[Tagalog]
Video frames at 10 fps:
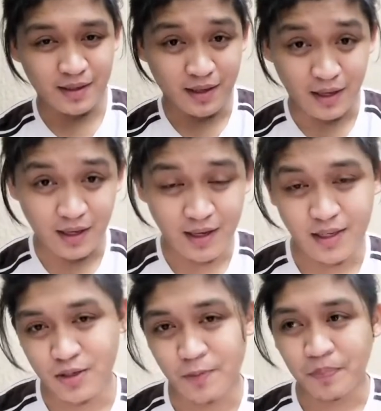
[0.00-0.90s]
Ayan
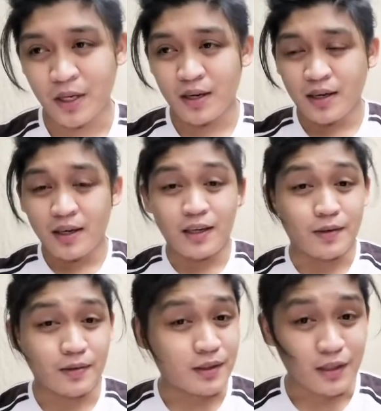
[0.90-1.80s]
guys, so
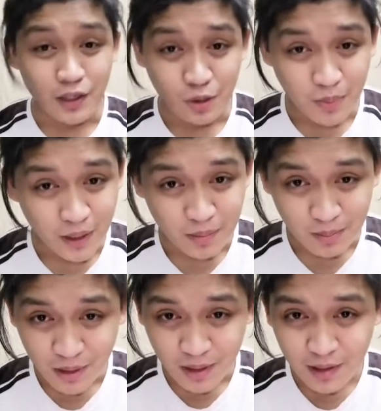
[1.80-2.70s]
hindi nyo pa
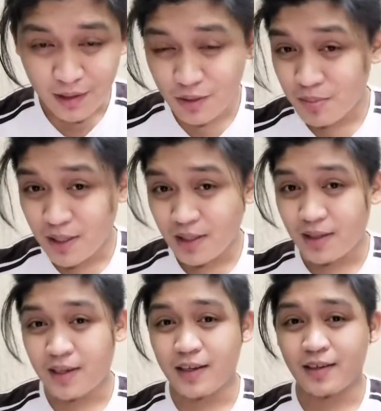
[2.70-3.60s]
namimit ang
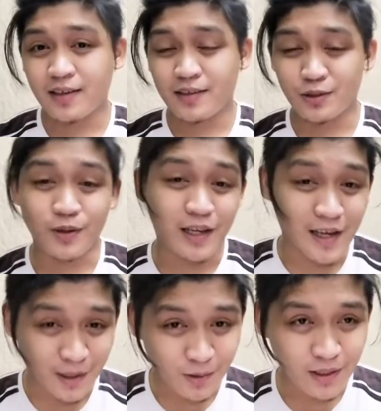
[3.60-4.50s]
eligibility, so
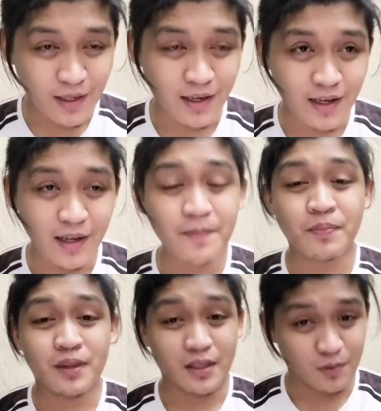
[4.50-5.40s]
kailangan nyo talaga
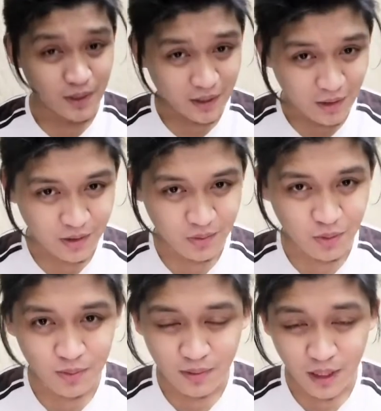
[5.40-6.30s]
ng 1,000
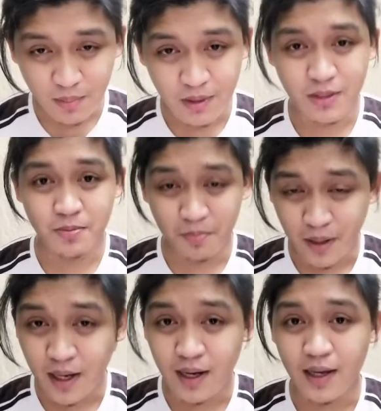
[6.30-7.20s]
subscribers
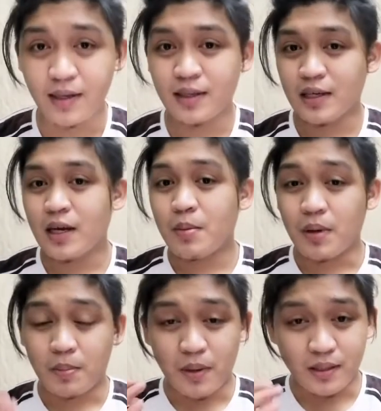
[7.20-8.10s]
para
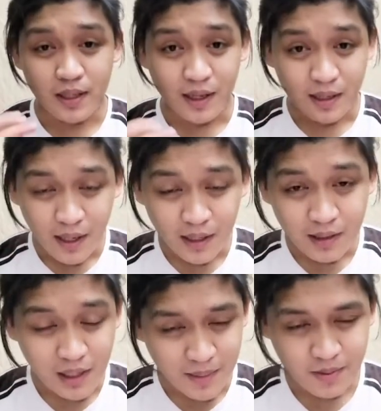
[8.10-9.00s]
makapag-direct
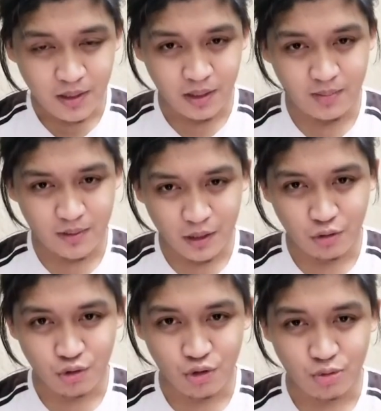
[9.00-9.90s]
live stream sa
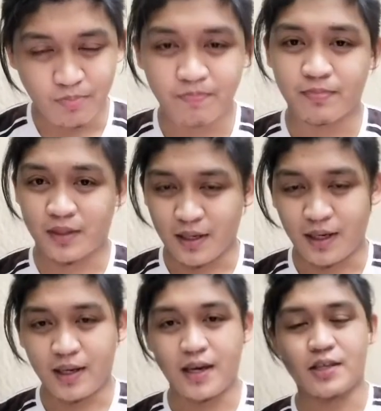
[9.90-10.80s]
YouTube.
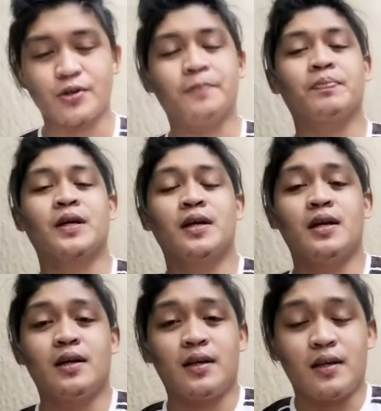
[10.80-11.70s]
Ayan guys, so
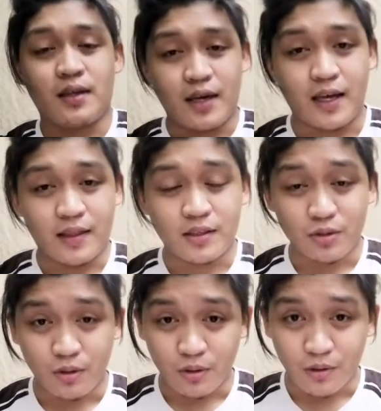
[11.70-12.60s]
ayan,
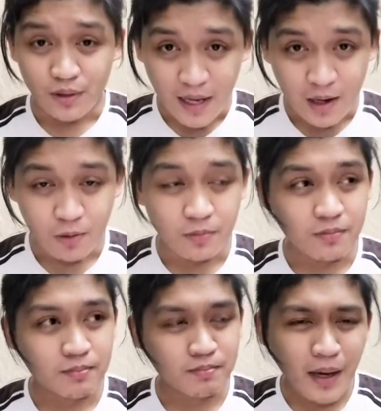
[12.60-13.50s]
so now,
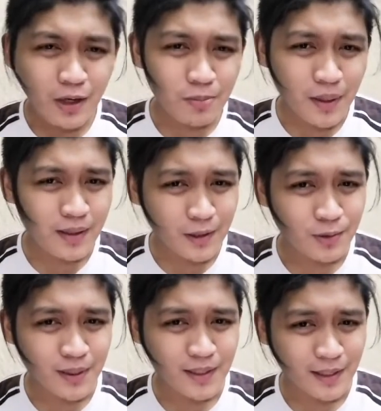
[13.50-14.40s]
paano pag
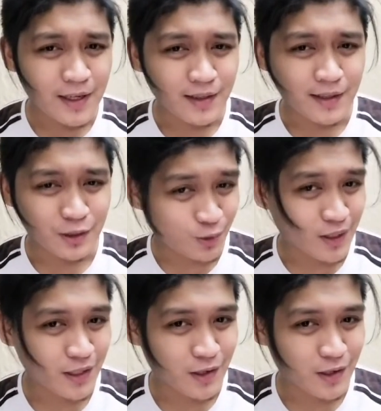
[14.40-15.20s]
nakuha na natin yung